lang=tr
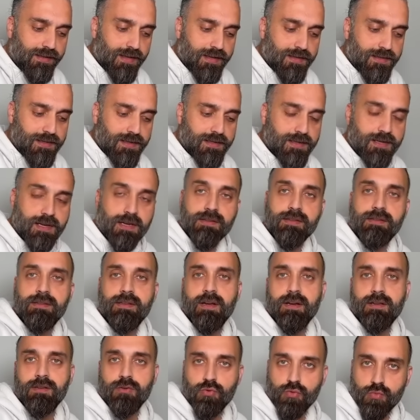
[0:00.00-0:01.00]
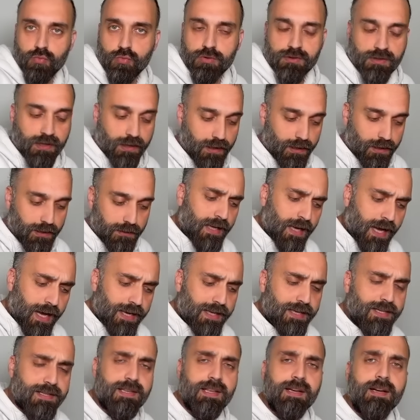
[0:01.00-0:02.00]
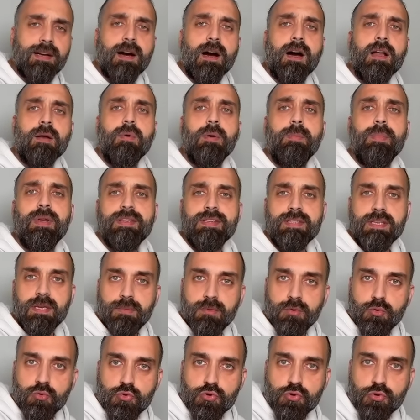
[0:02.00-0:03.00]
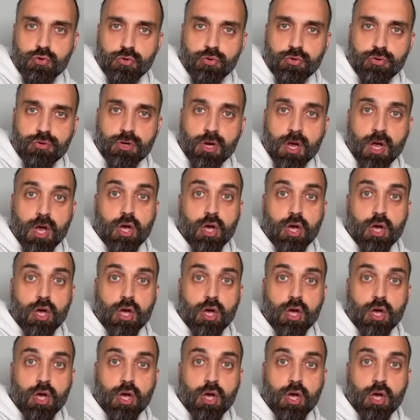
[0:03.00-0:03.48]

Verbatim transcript: testis, kadınlarda yumurtalık. Herkese karma bez gibi düşünülür.